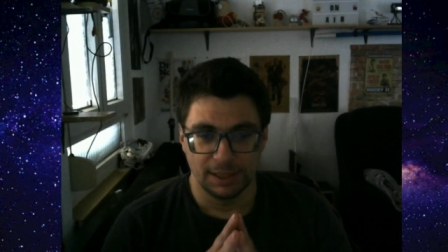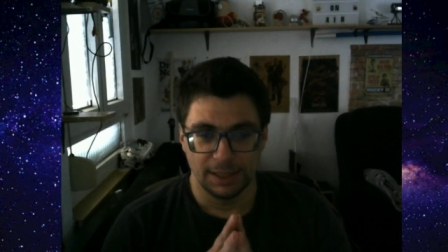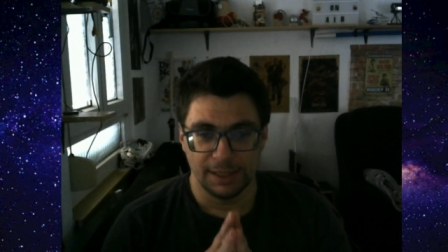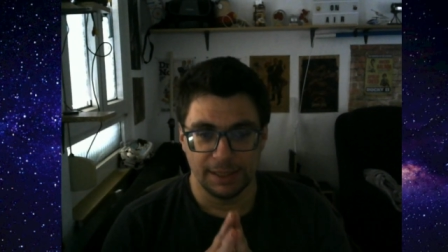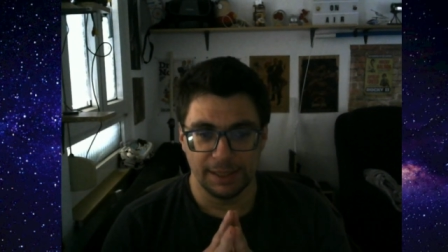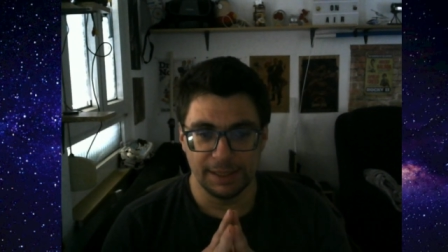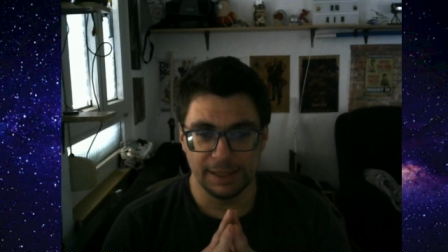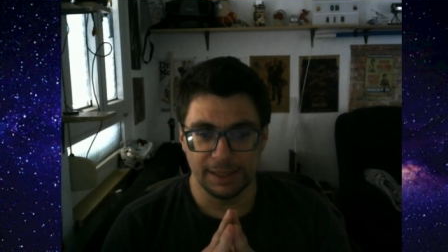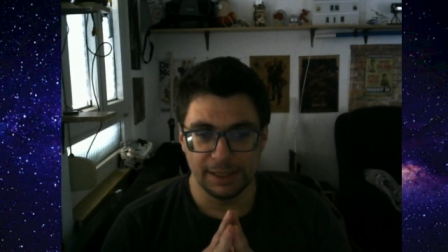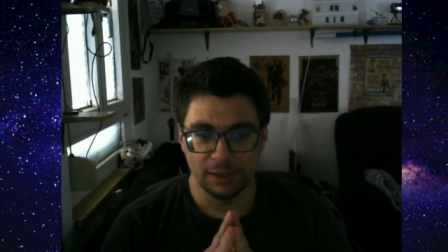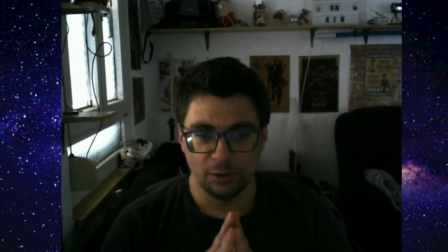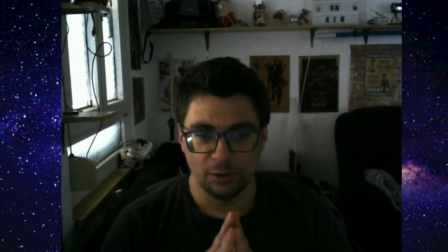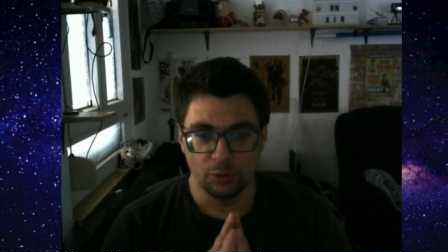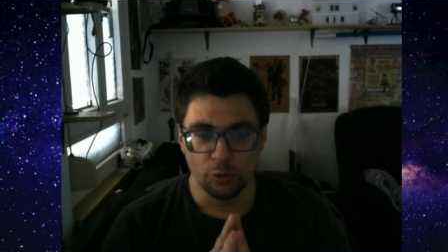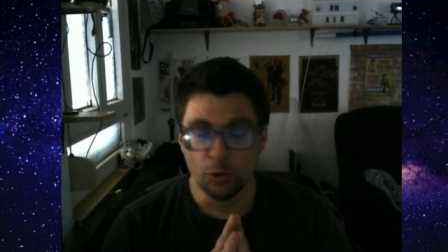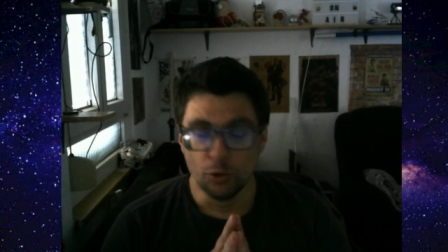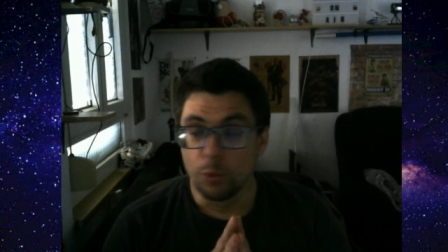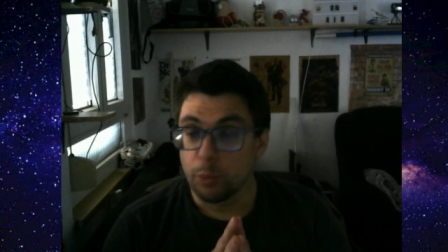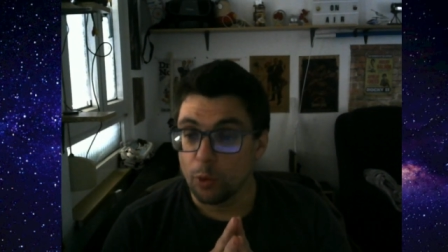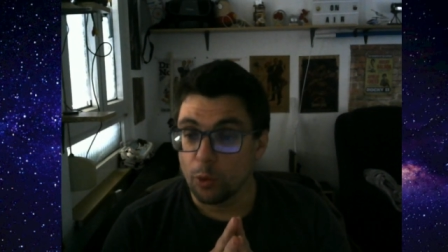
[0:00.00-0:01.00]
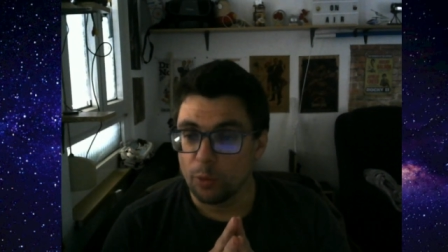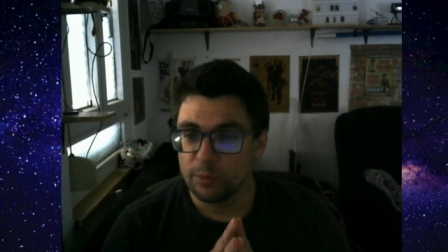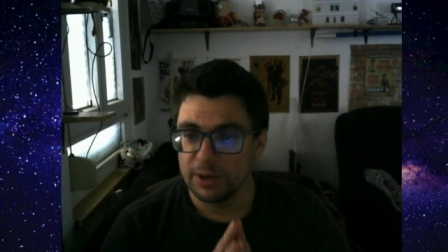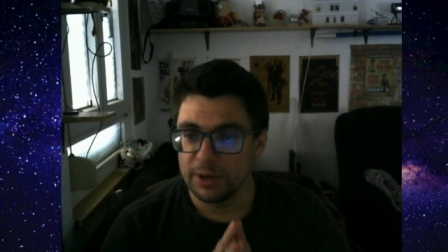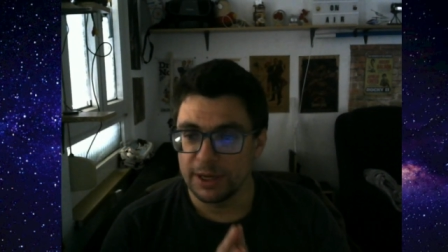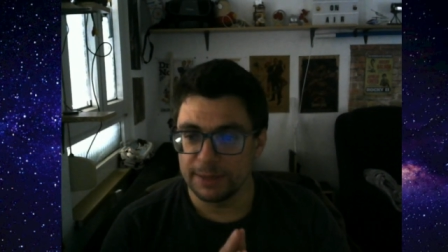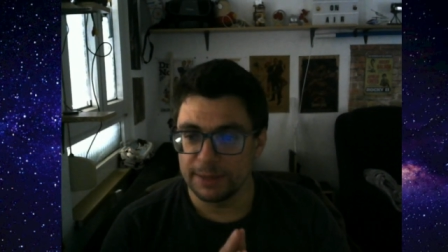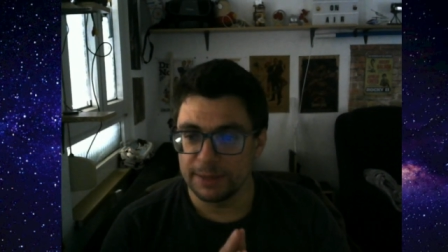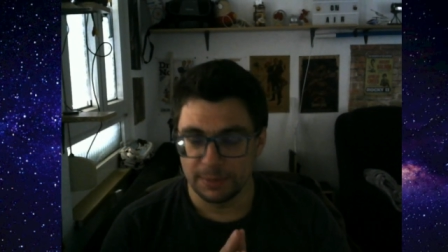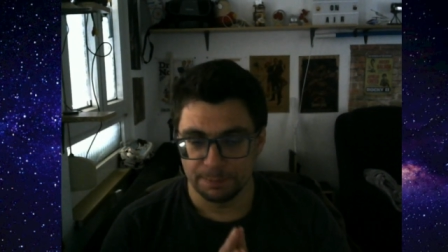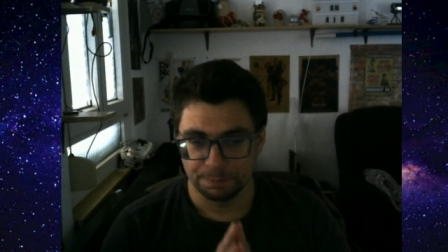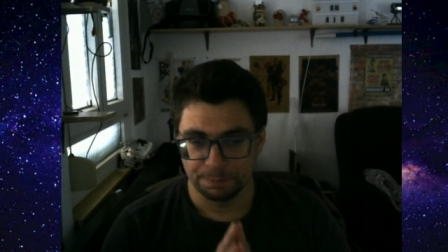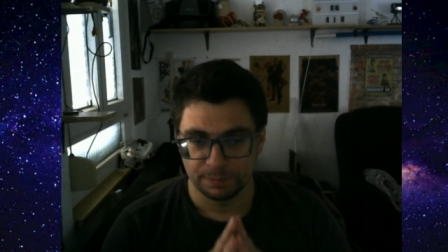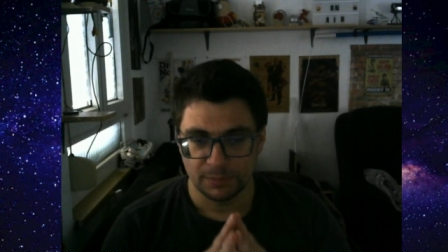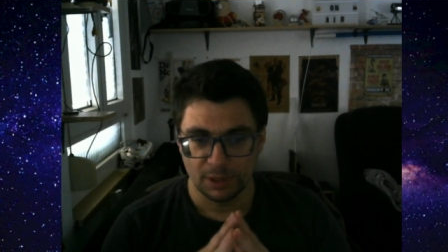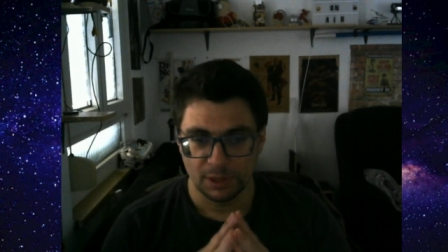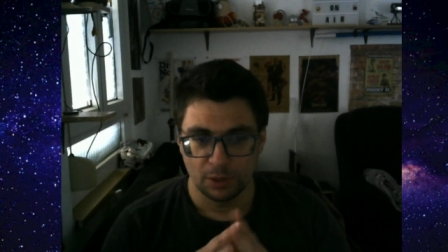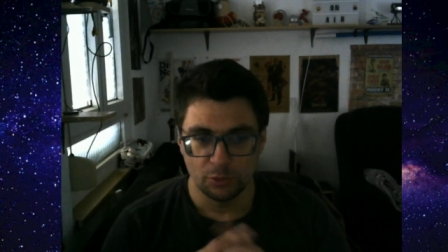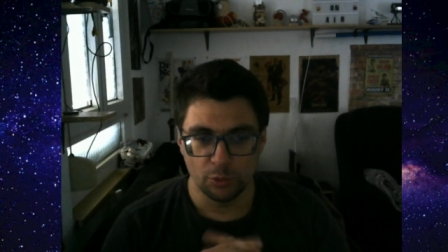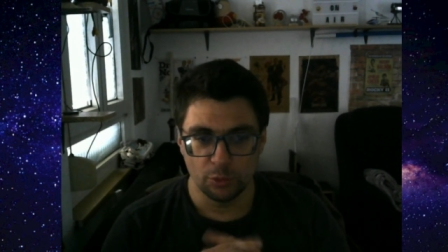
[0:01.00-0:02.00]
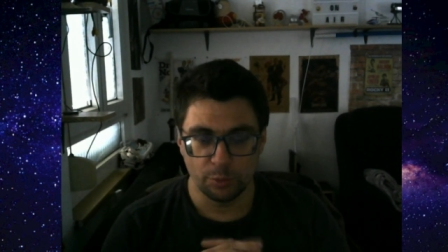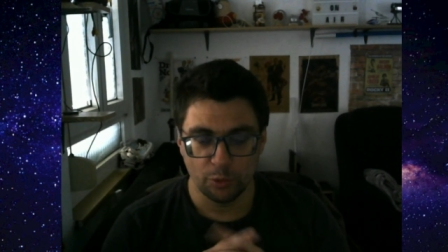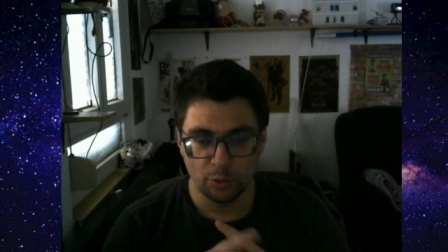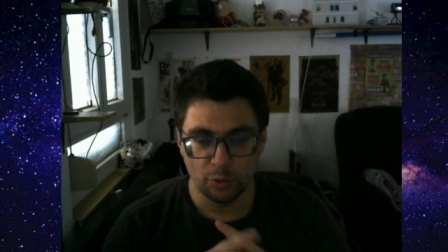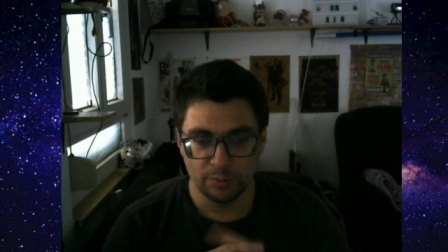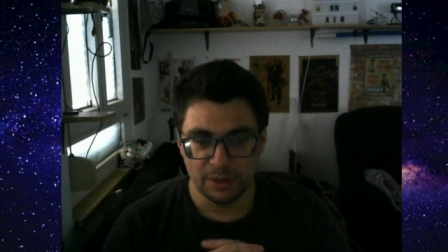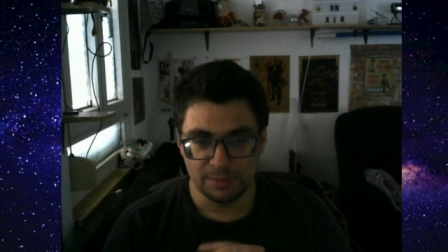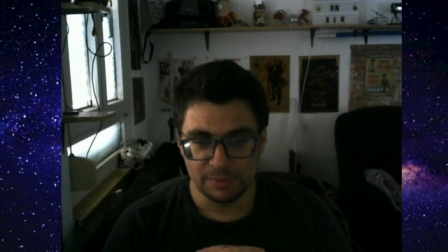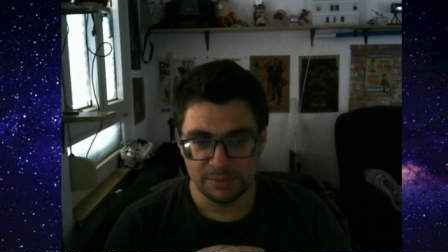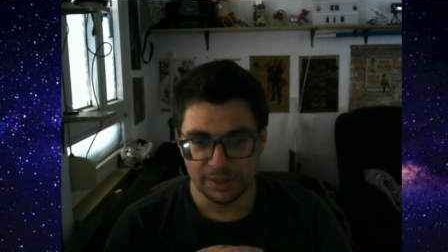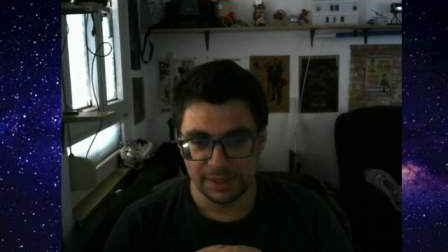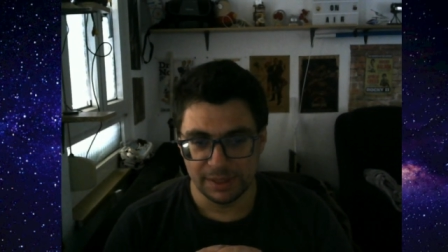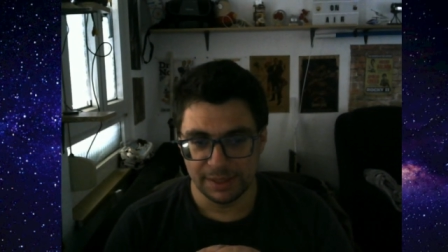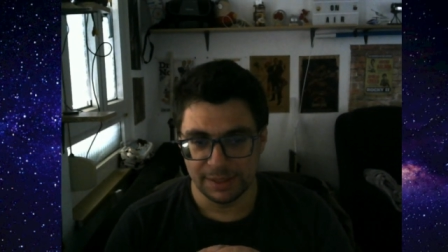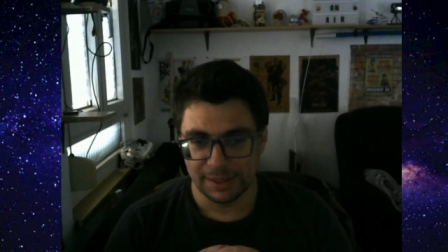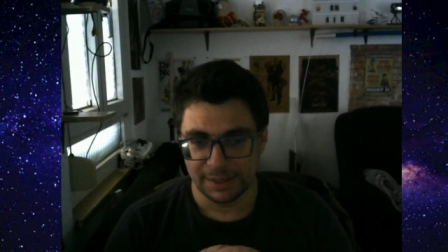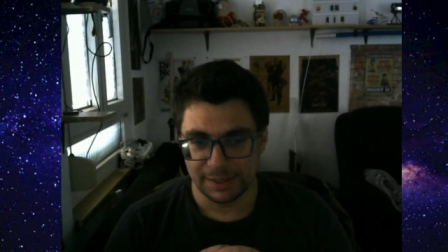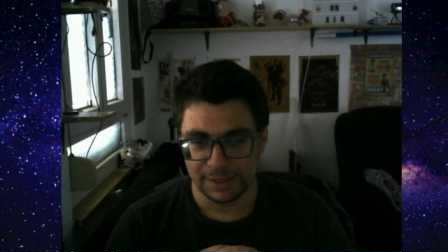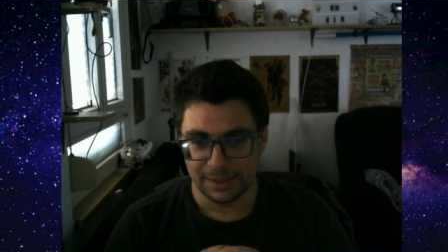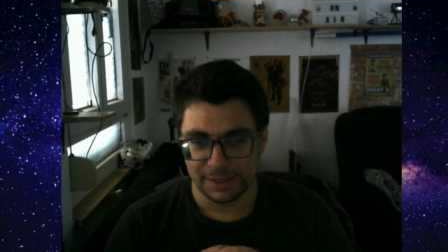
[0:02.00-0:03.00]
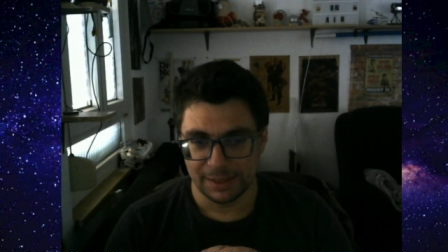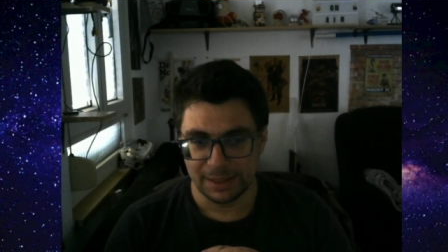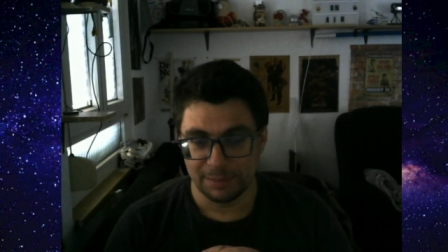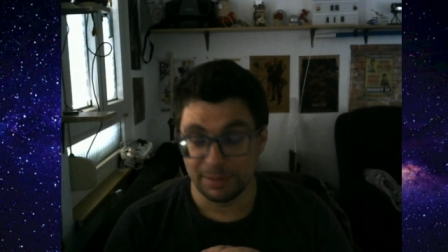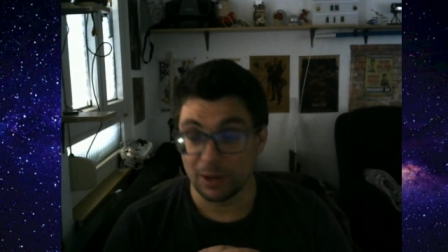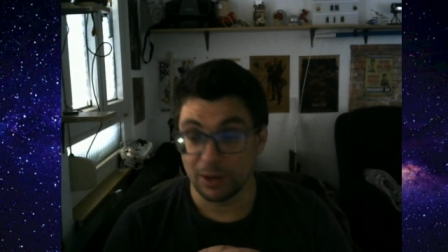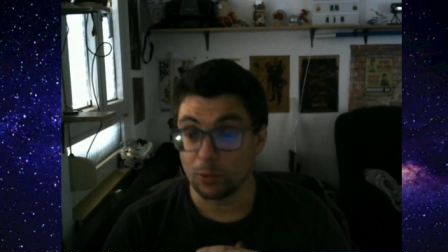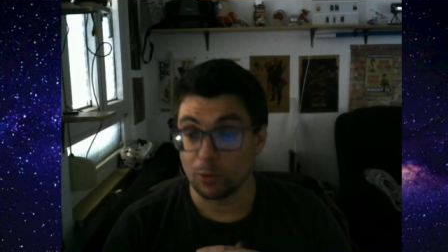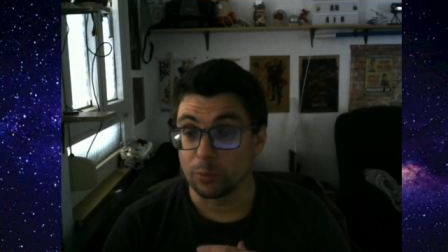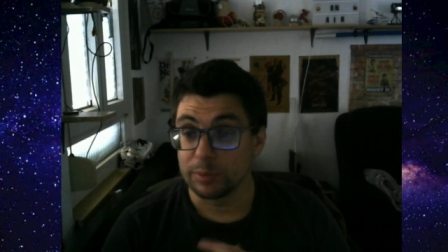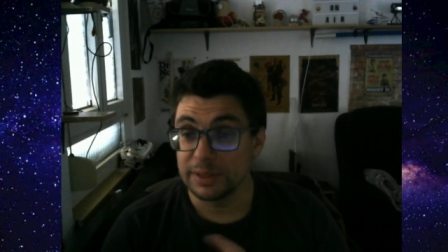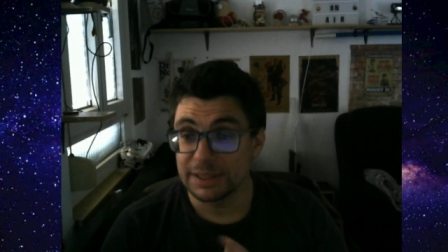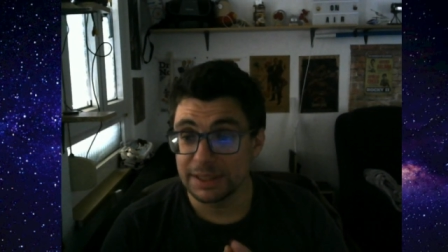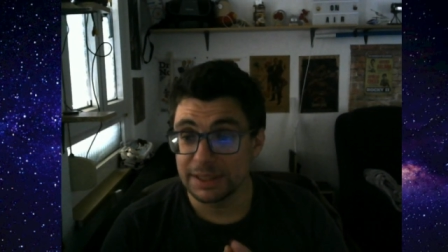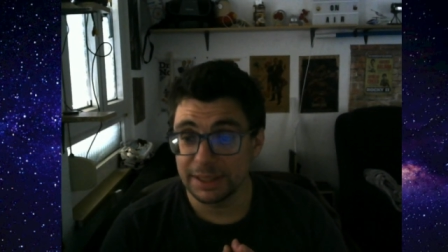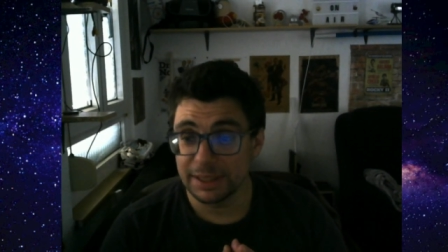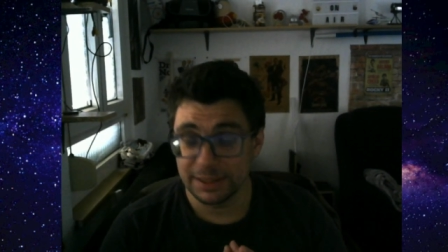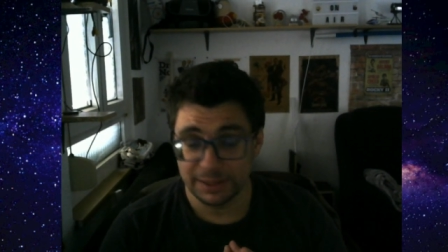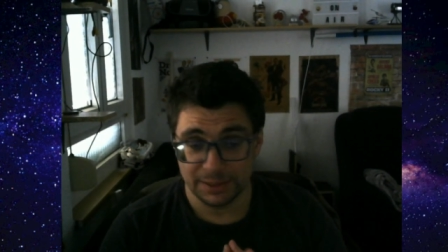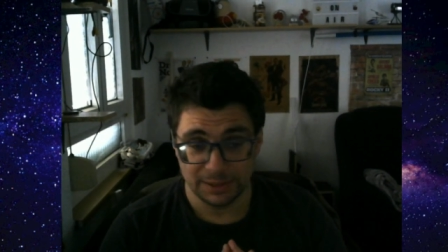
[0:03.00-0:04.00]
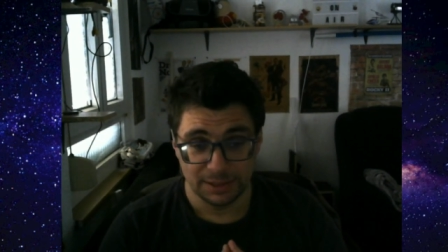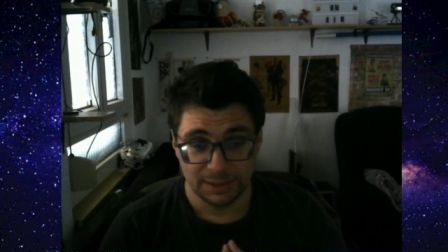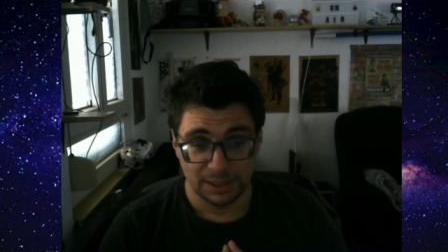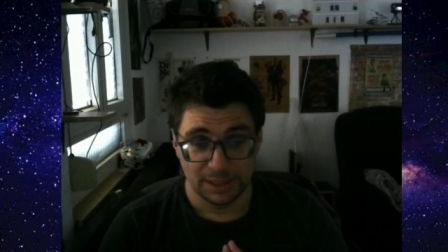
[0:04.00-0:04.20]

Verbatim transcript: Et le problème, le problème est, pas compliqué, hein.